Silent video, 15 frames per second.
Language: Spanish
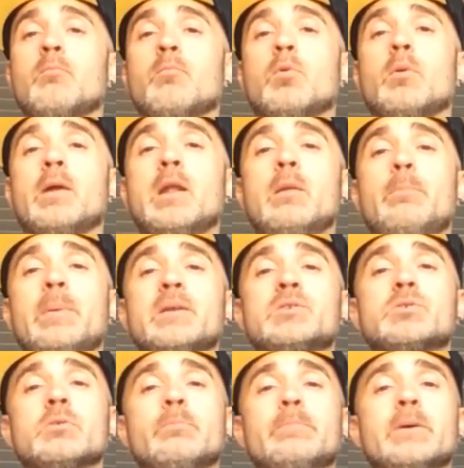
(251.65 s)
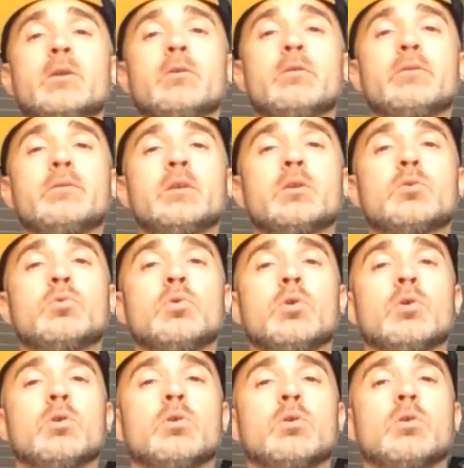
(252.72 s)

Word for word: mover el pecho, pero en círculo.